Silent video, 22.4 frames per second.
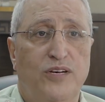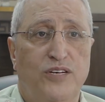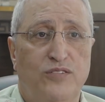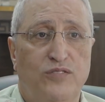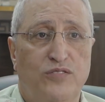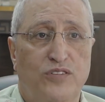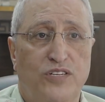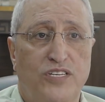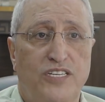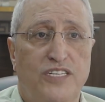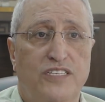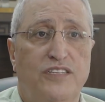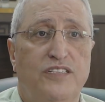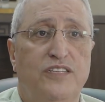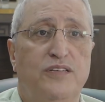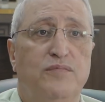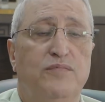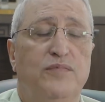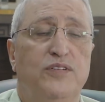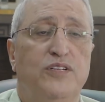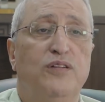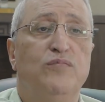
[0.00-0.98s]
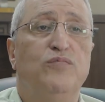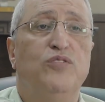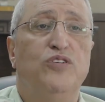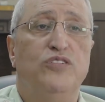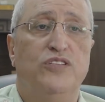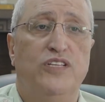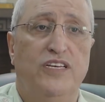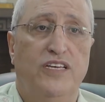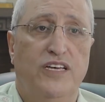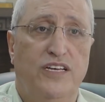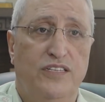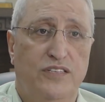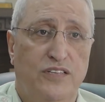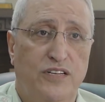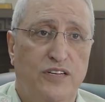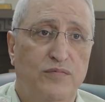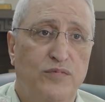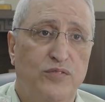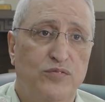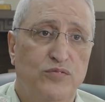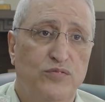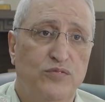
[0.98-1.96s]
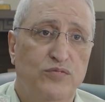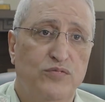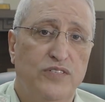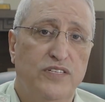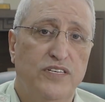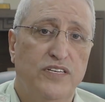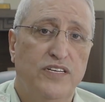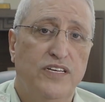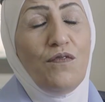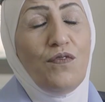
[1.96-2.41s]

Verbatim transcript: يريد من المعطيات الموجودة